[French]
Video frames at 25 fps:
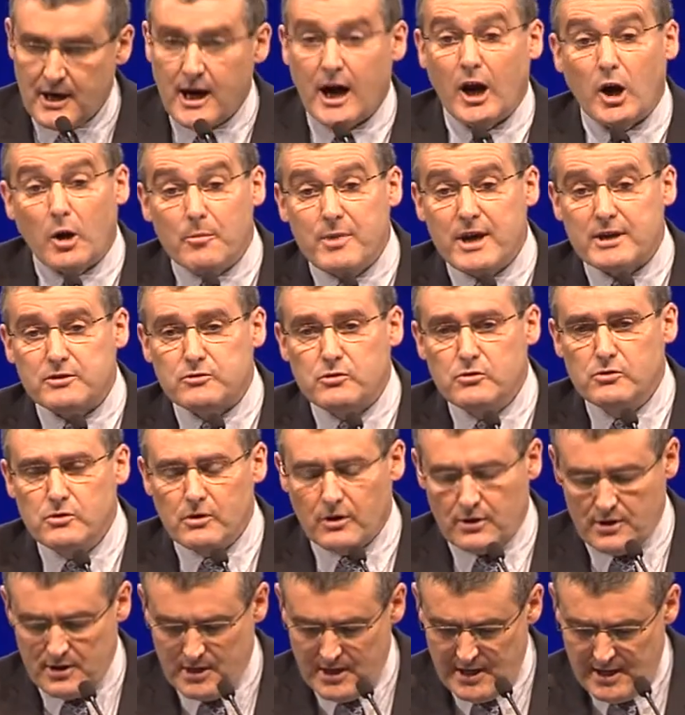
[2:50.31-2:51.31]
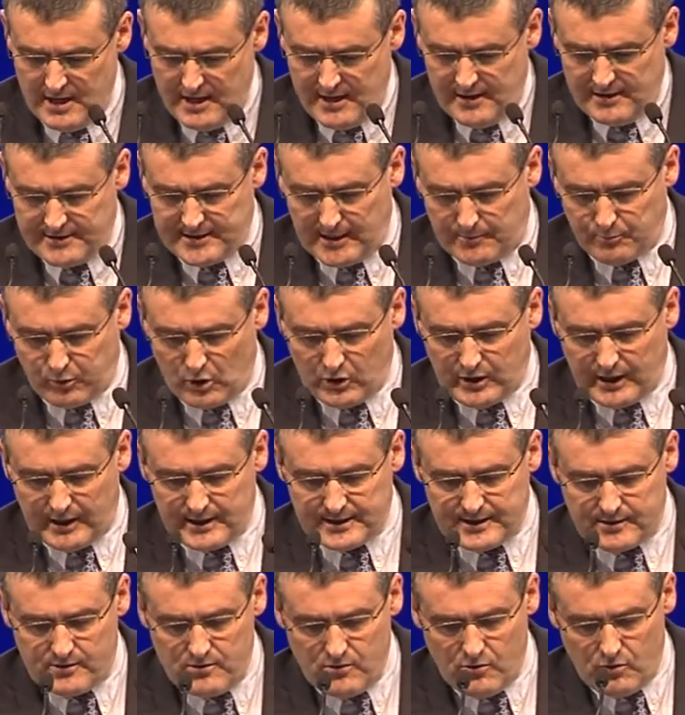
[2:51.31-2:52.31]
Alors bien sûr, cette
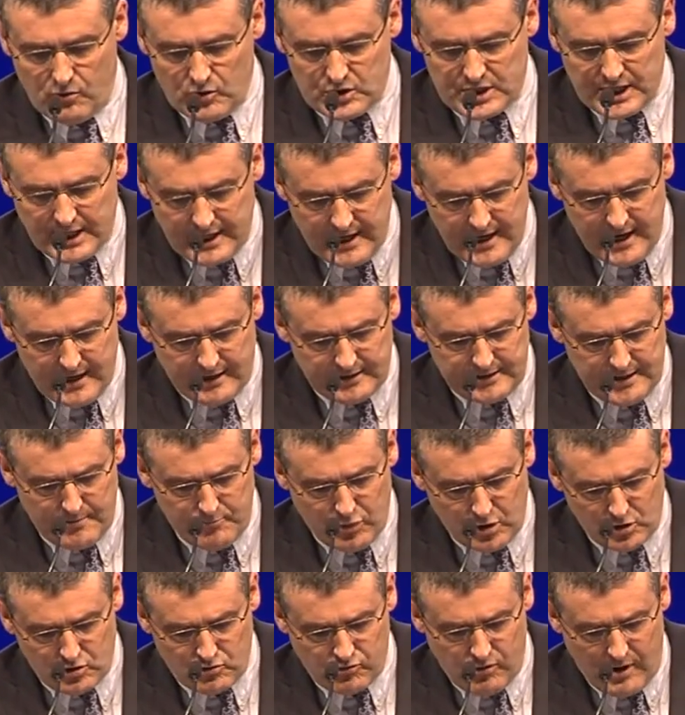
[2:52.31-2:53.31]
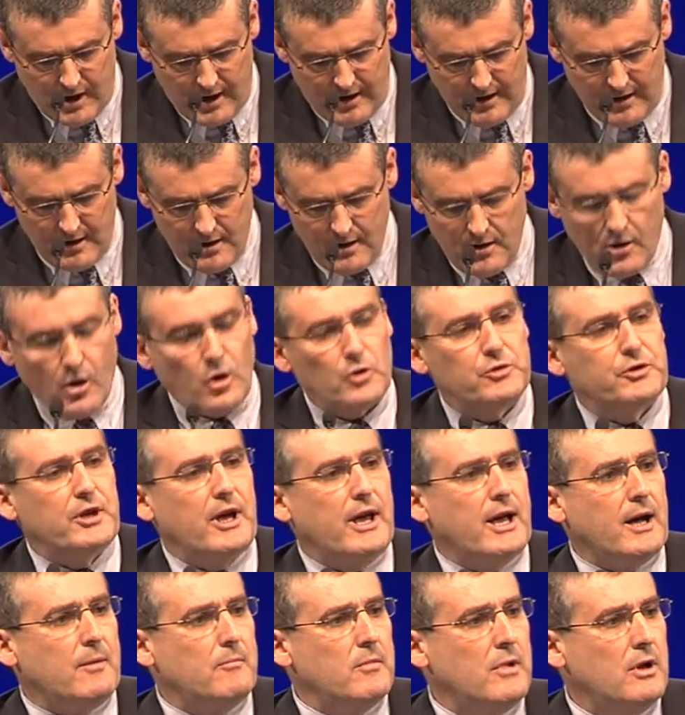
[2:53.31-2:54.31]
progression génère des besoins en
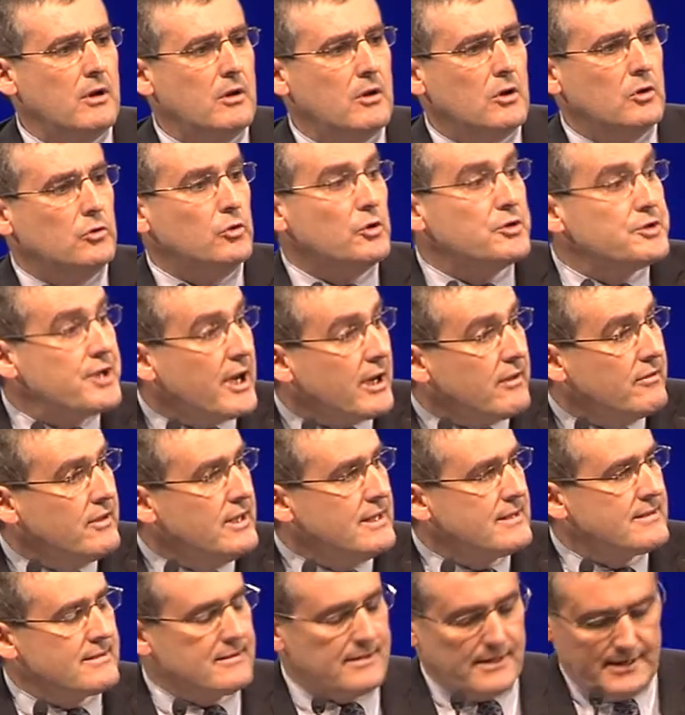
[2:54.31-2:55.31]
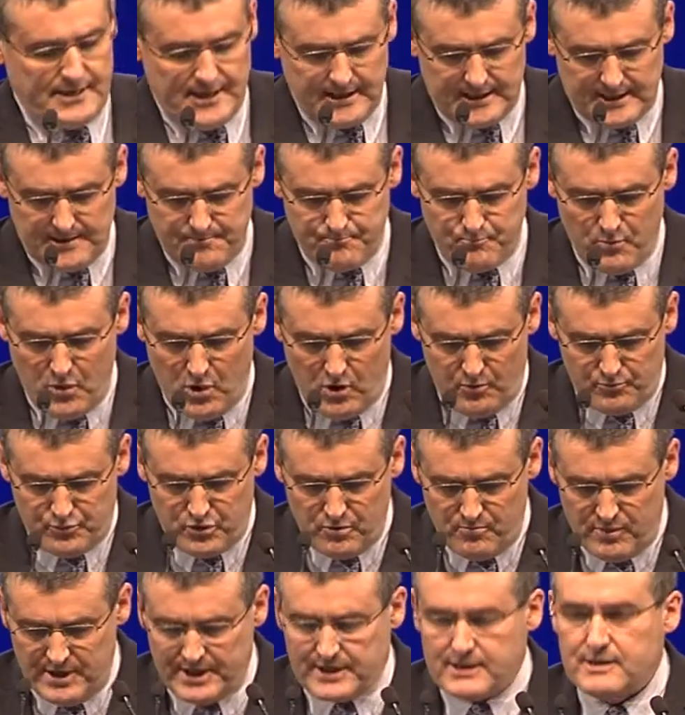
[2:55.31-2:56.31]
termes de services et d'équipements
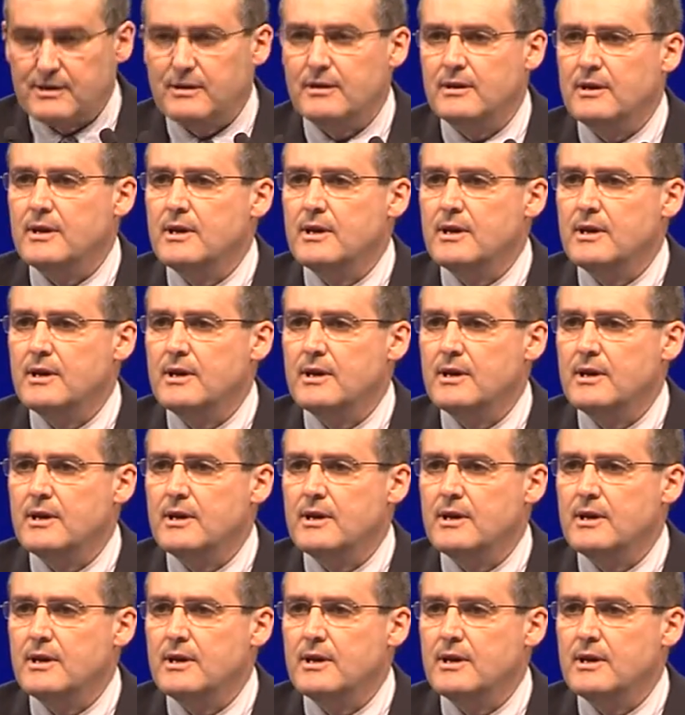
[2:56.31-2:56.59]
publics.